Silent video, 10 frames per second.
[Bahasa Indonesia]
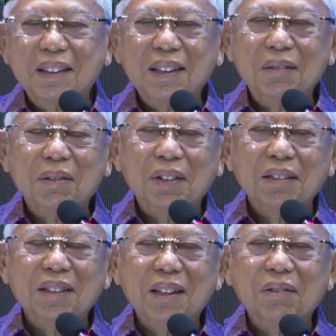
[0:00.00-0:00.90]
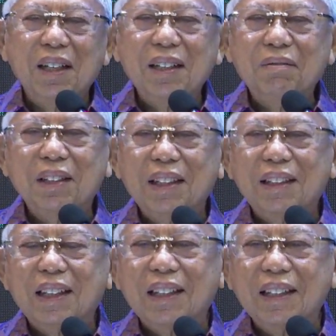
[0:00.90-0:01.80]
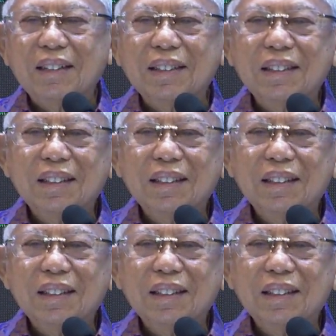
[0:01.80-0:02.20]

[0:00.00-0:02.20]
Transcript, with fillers: Imam At-Tabari mengatakan